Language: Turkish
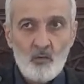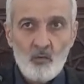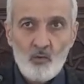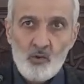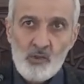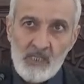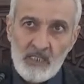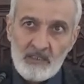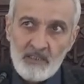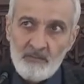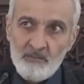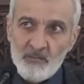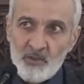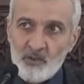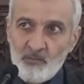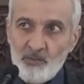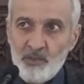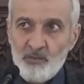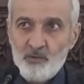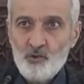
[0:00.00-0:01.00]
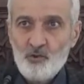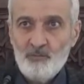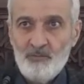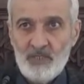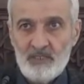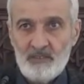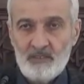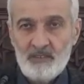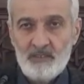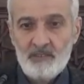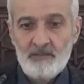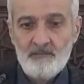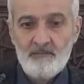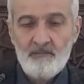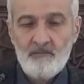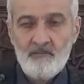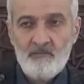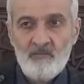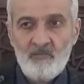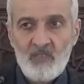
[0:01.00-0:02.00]
Uzatılmış bir cümledir.
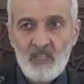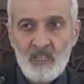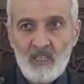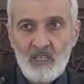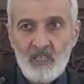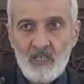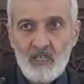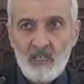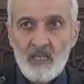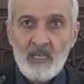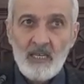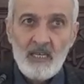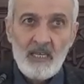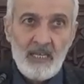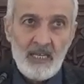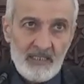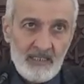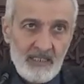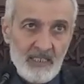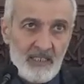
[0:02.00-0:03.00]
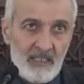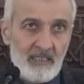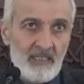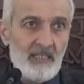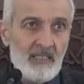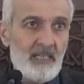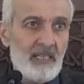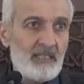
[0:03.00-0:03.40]
Erkekler